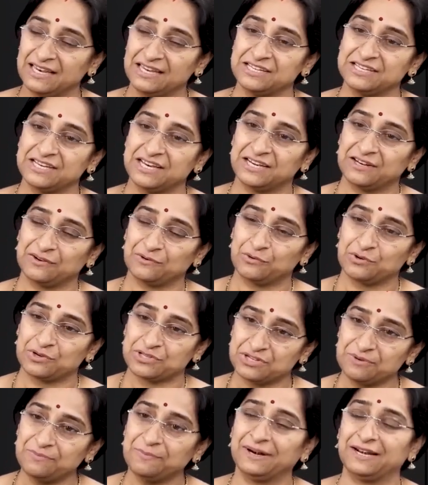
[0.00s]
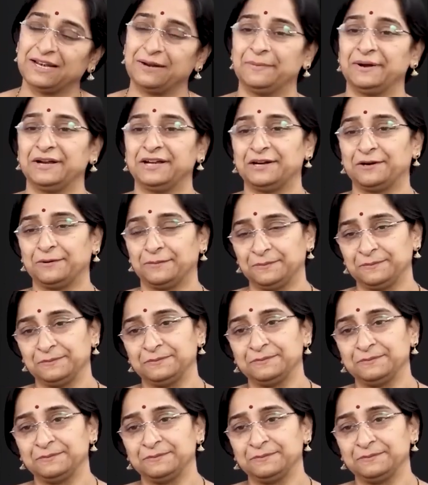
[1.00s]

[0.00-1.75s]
తెలియజేయటం కోసం బట్టలు పెట్టడం